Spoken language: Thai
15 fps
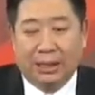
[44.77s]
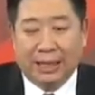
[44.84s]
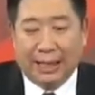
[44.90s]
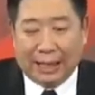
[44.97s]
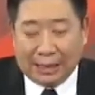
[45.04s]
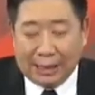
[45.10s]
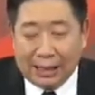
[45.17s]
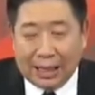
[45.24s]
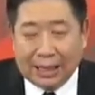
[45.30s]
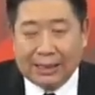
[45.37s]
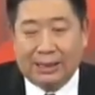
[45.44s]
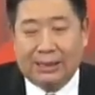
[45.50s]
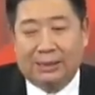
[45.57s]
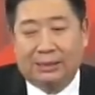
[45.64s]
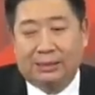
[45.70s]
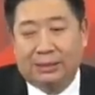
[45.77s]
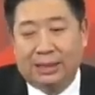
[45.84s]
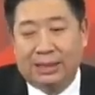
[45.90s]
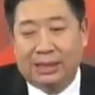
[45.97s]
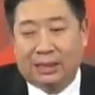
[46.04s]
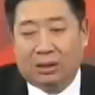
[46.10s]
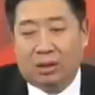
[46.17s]
อีกเรื่องหนึ่ง
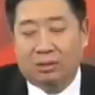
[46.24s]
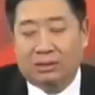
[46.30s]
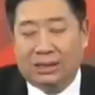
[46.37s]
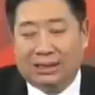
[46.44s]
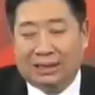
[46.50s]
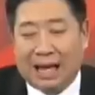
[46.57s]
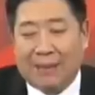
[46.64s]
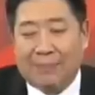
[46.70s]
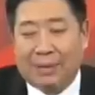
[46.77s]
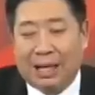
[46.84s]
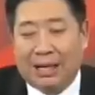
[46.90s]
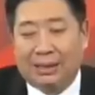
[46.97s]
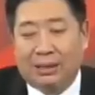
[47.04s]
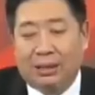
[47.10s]
ที่จะต้องติดตามกัน